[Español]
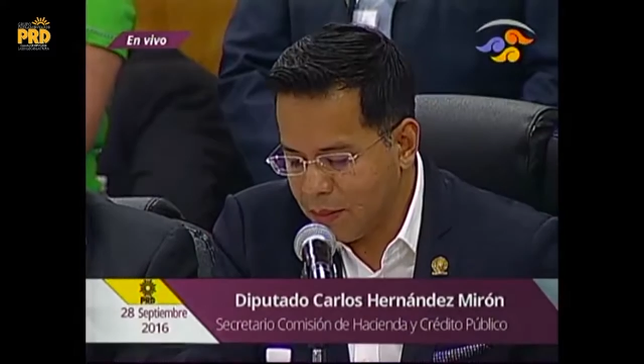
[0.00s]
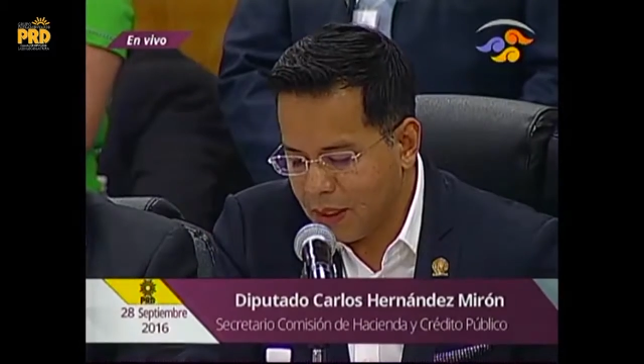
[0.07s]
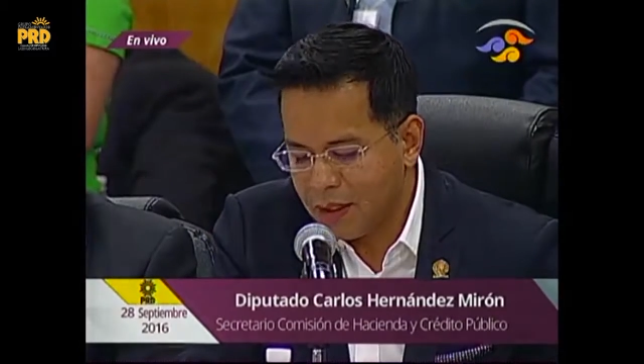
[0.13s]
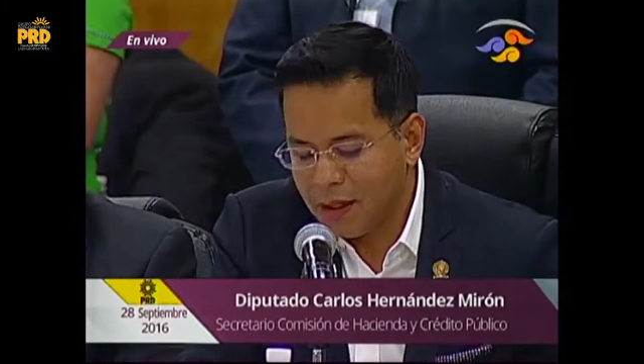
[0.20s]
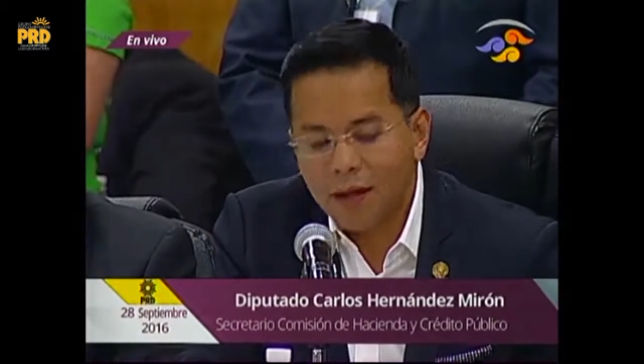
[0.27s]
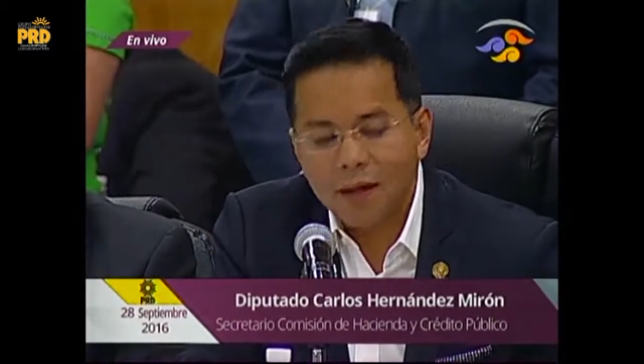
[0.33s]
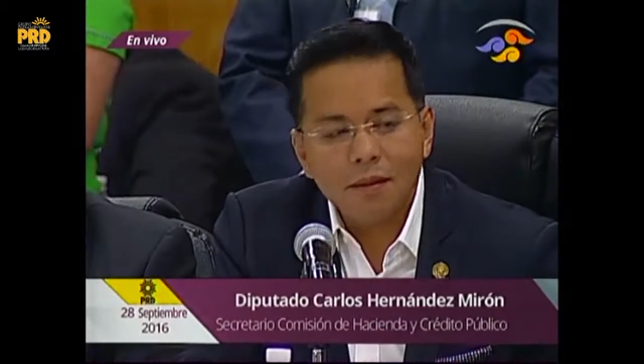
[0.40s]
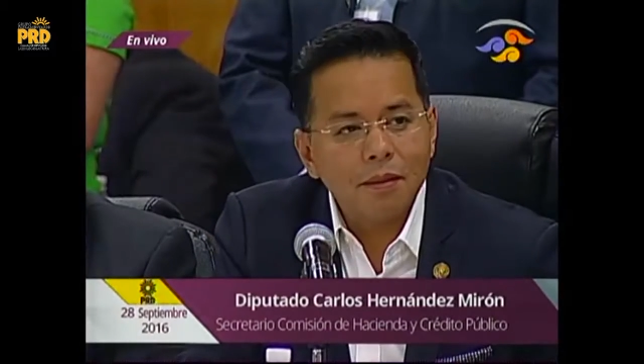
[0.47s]

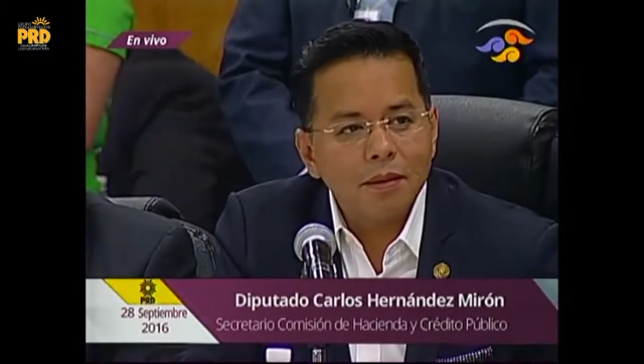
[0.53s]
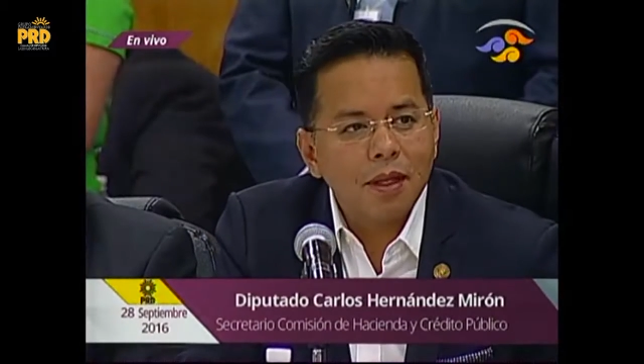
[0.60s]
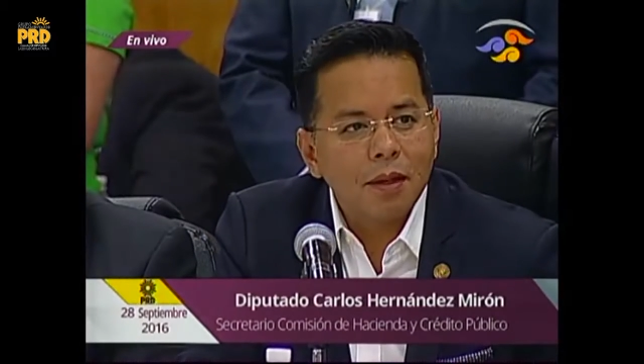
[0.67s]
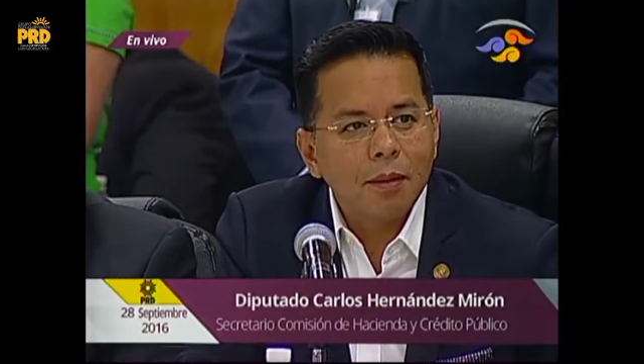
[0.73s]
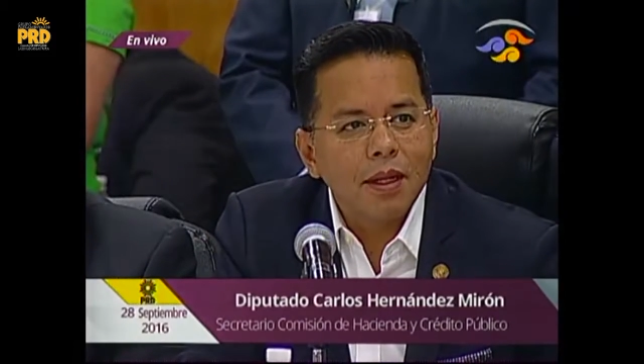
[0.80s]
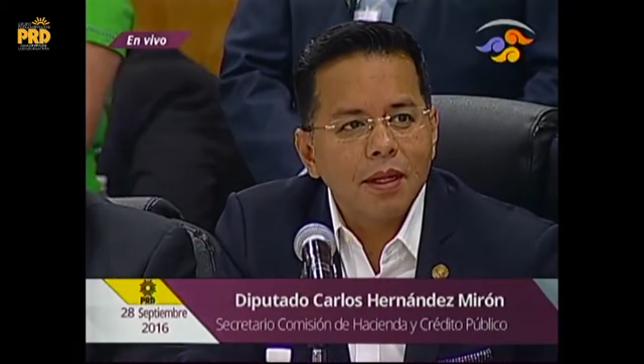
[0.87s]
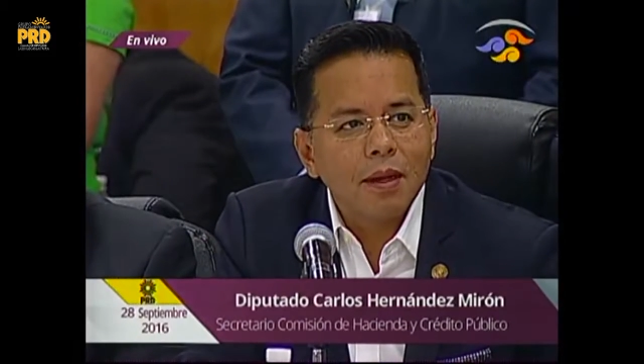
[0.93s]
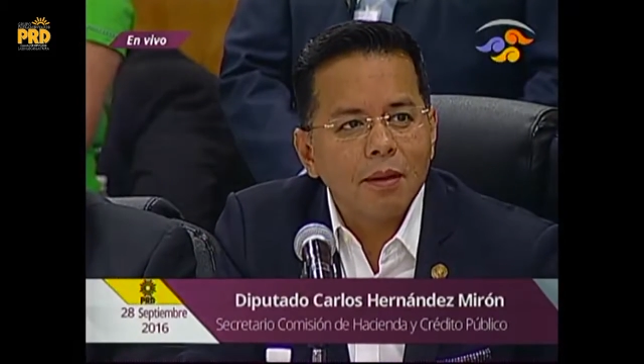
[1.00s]

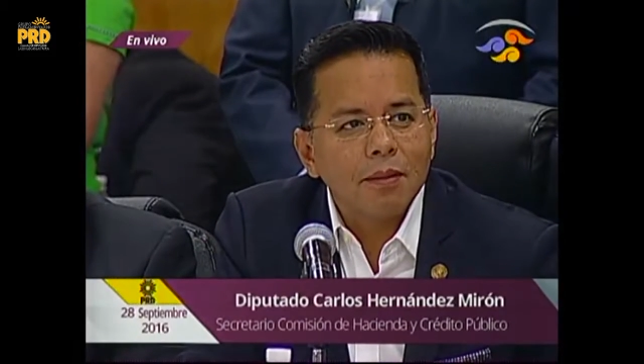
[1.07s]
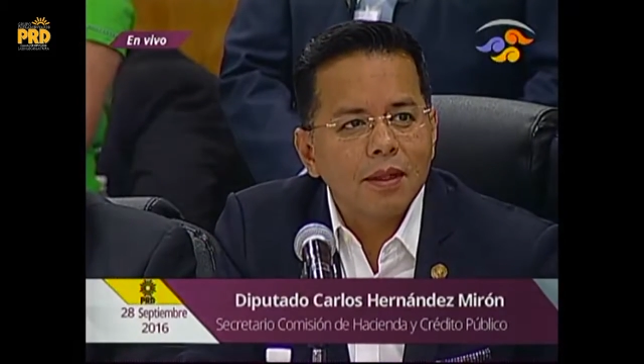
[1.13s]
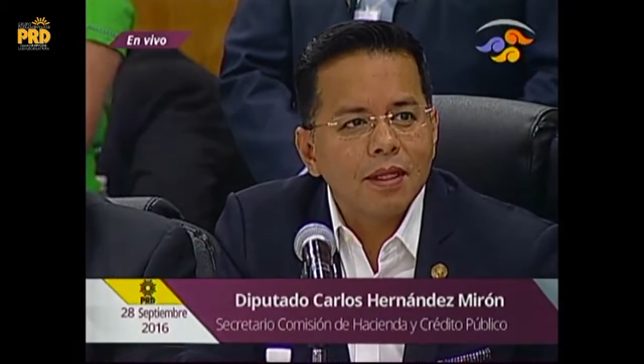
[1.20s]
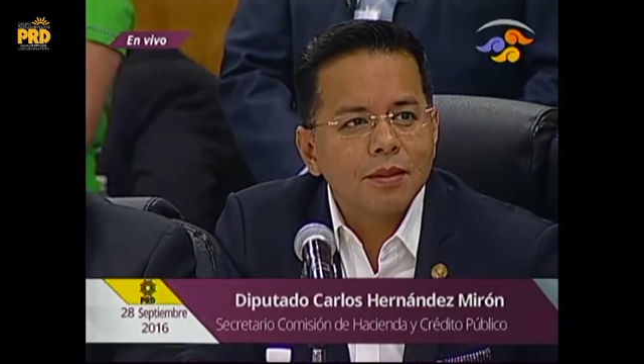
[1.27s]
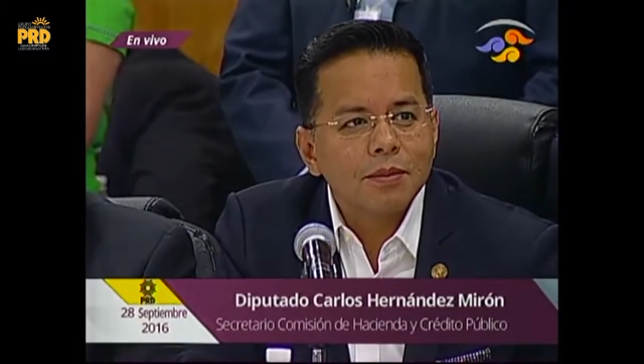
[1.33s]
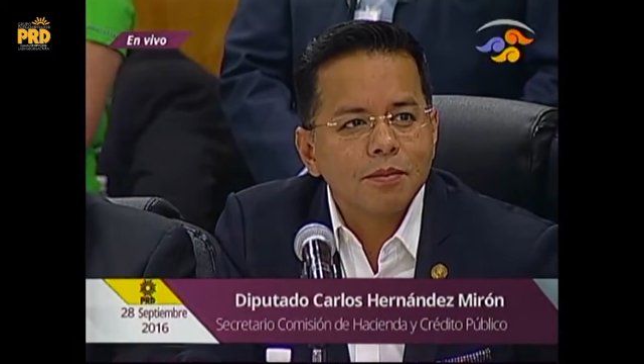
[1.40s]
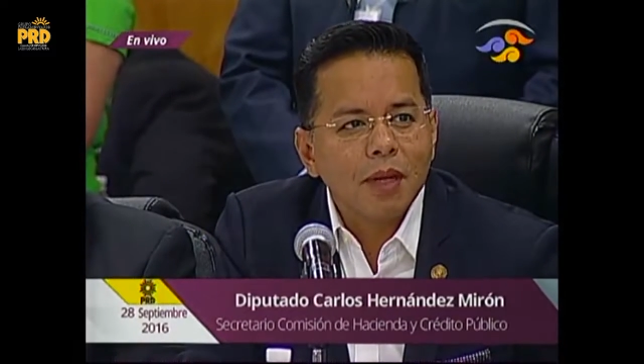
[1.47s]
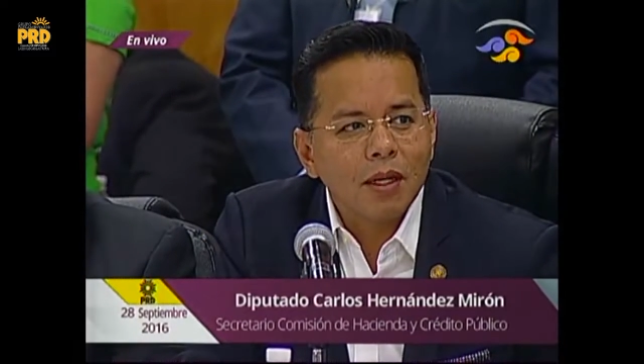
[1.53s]

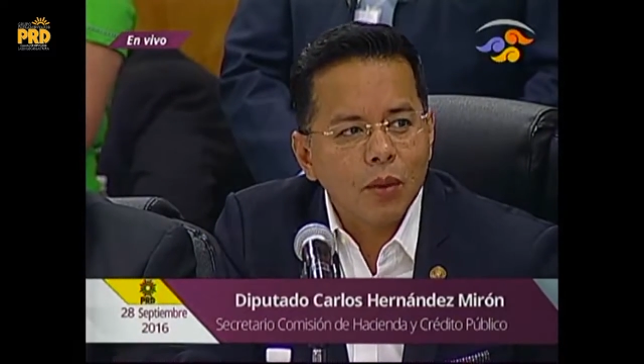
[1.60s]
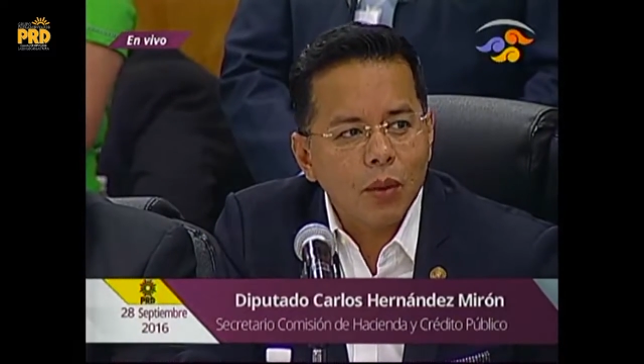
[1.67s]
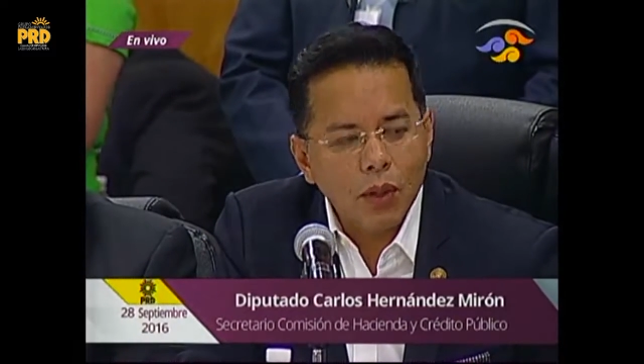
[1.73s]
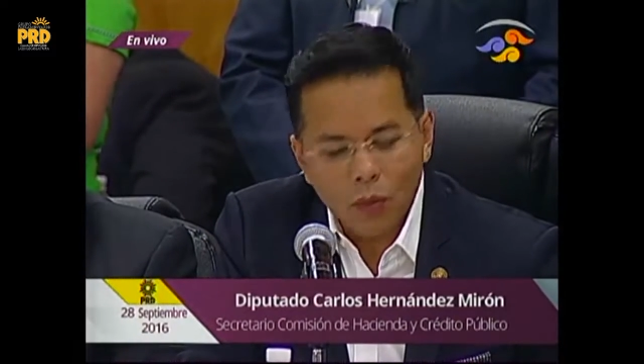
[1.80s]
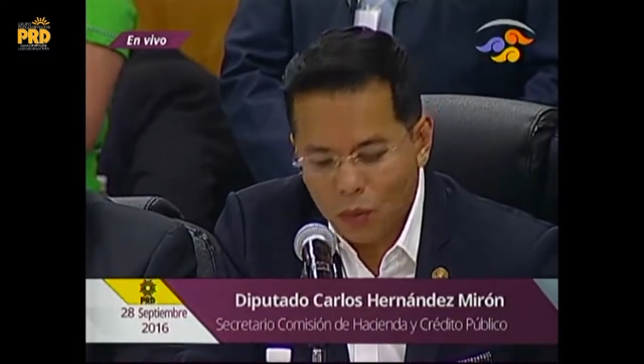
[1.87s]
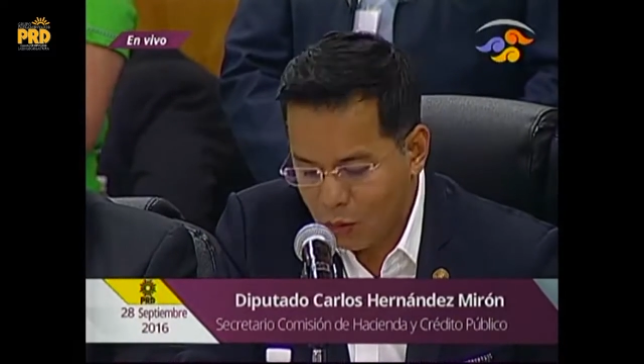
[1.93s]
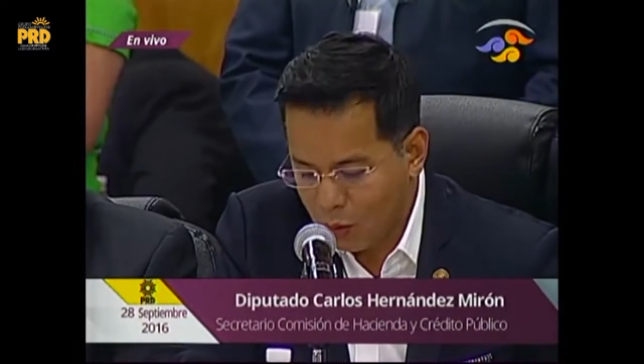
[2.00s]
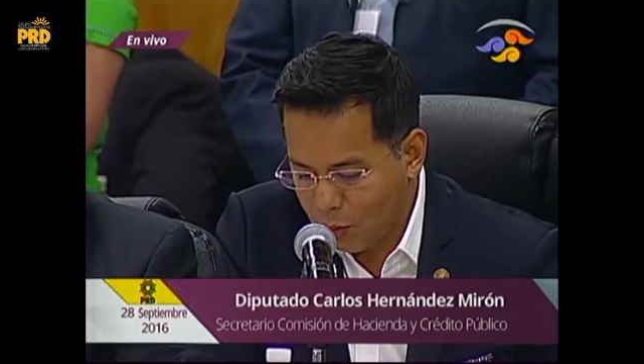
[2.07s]
variables
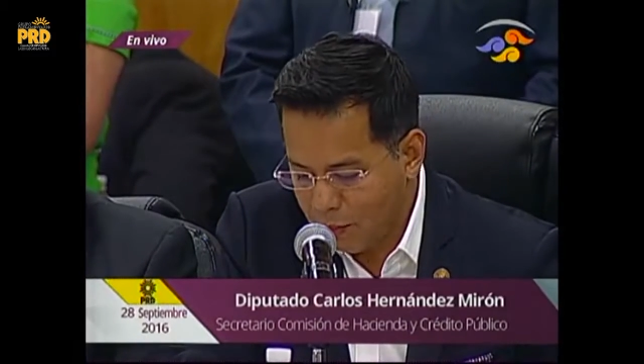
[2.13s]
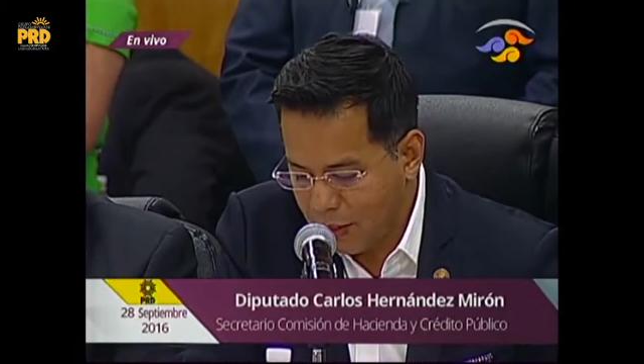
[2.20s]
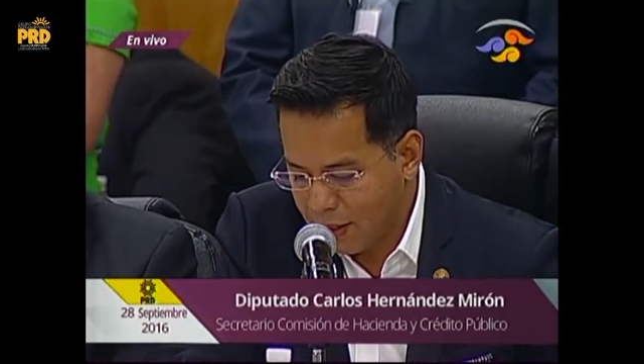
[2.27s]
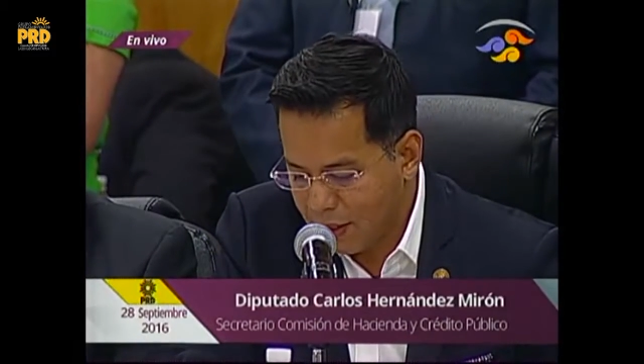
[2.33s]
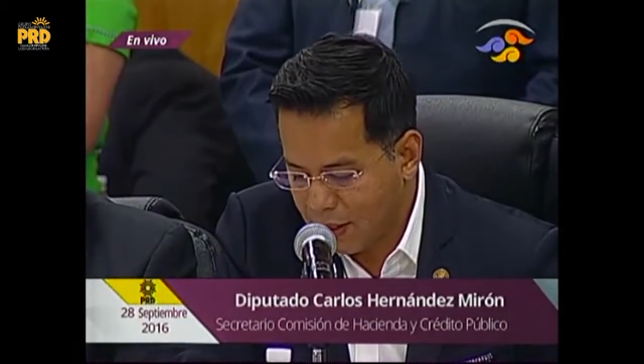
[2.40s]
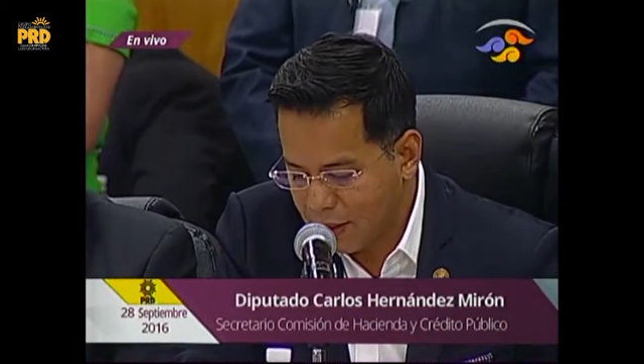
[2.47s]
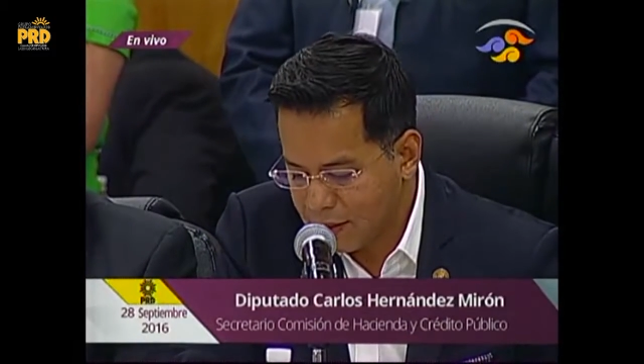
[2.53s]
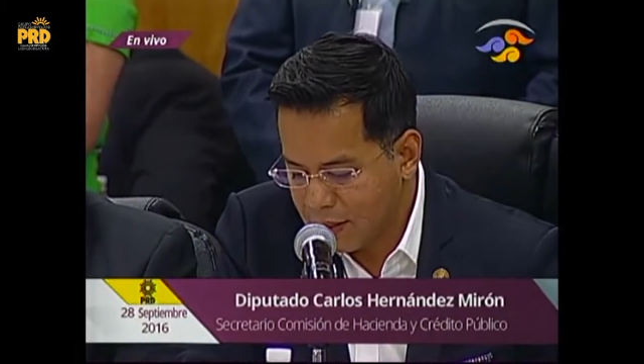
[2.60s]

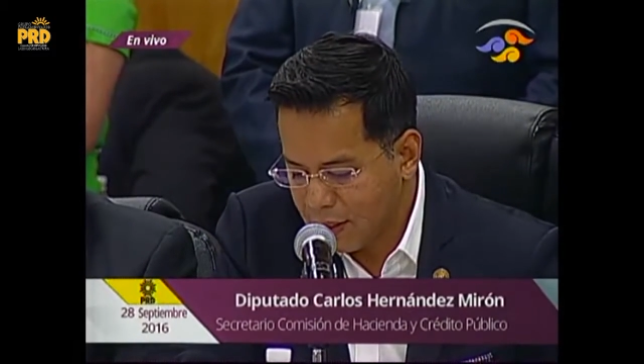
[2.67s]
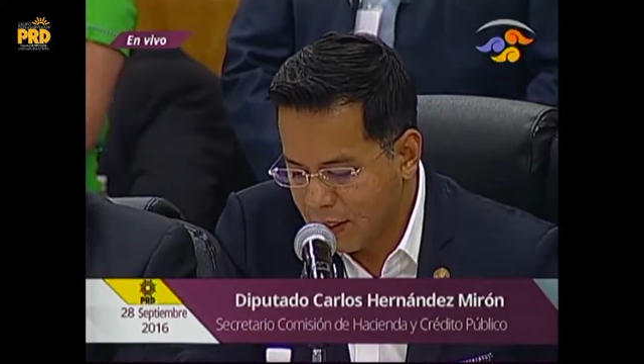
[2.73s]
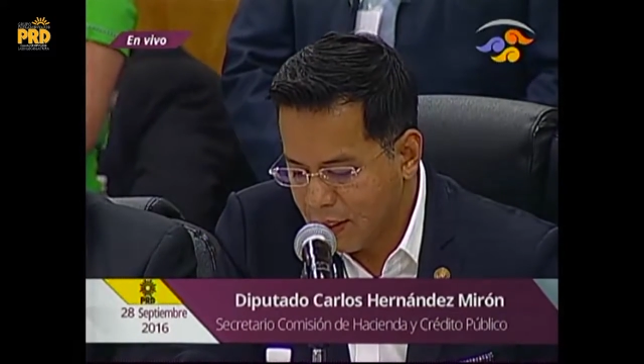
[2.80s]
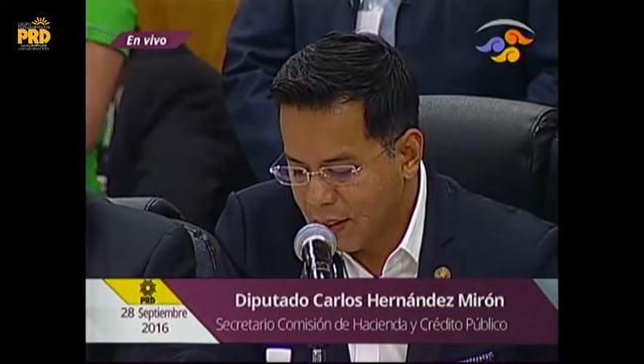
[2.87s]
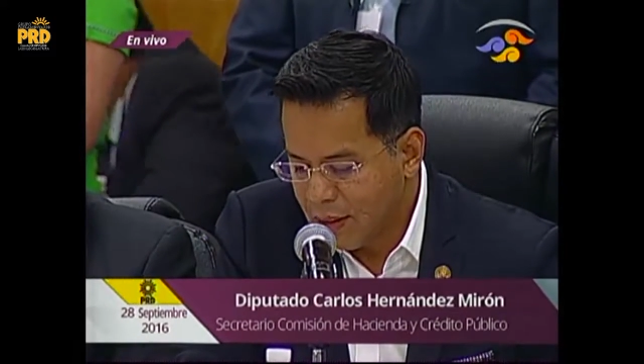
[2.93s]
macroeconómicas